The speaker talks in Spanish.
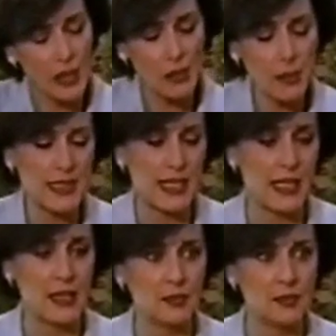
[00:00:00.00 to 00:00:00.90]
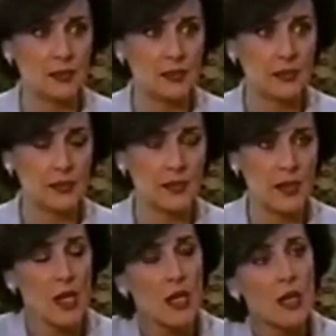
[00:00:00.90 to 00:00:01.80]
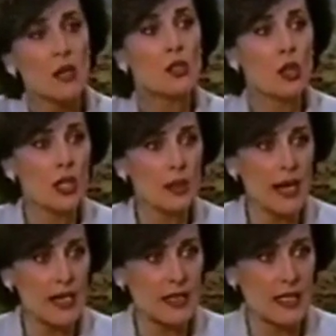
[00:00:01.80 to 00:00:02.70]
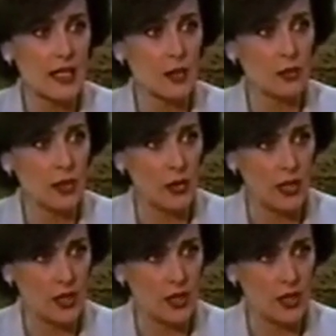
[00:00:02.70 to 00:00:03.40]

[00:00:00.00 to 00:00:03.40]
Pero, mamá Sara, yo iba a hacerle una